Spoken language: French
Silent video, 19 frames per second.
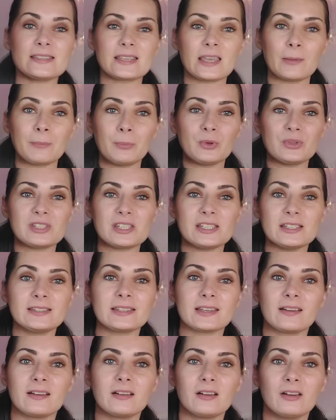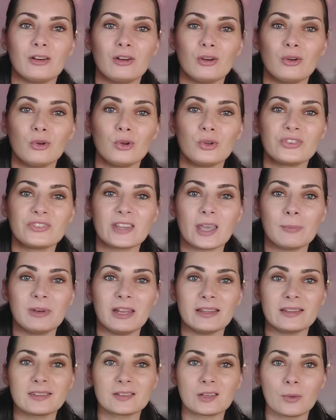cette petite hein,
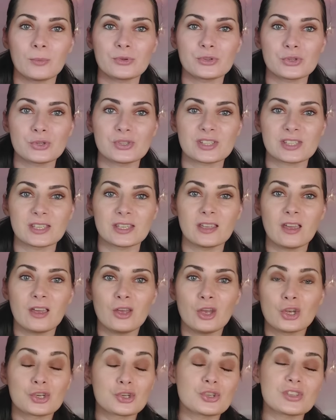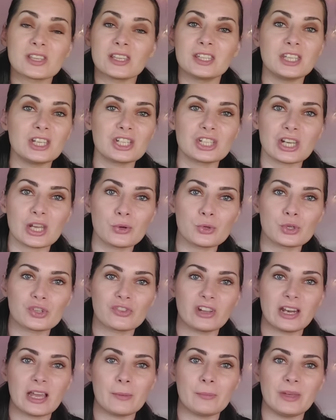tablette comme ceci. Je sais déjà où je
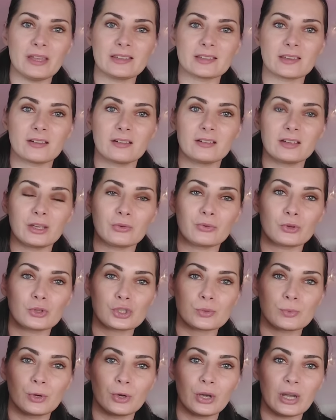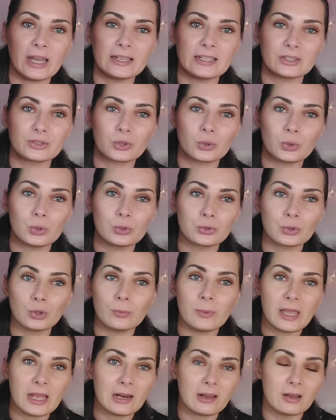vais la mettre hein, et franchement, elle est trop trop
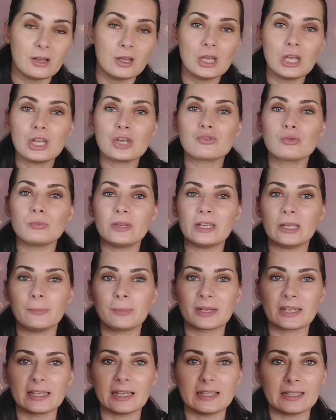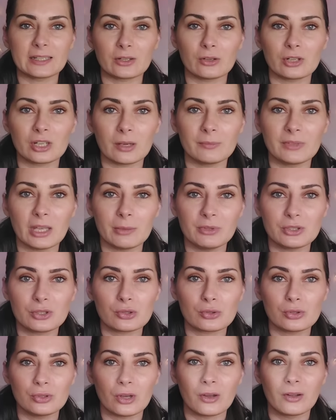belle. Je vous mets les prix à l'écran comme
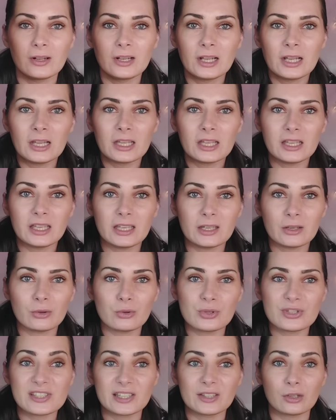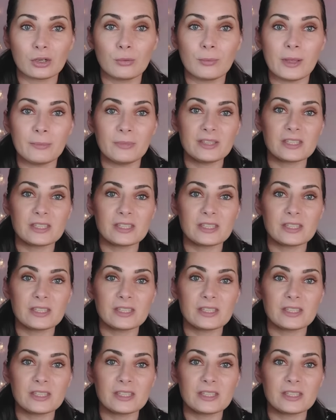d'habitude et euh, c'est dans le même